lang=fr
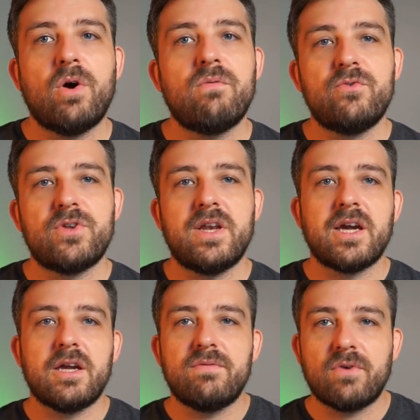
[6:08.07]
vous allez
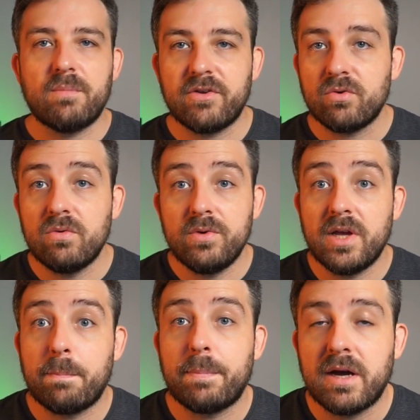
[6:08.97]
créer une formation où il n'y a
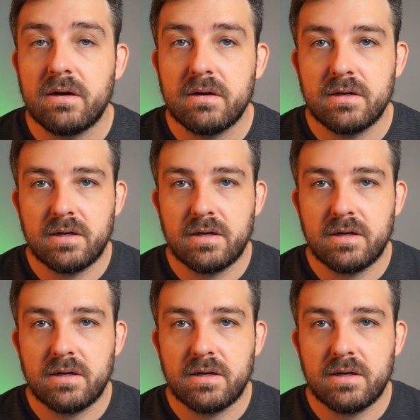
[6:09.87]
pas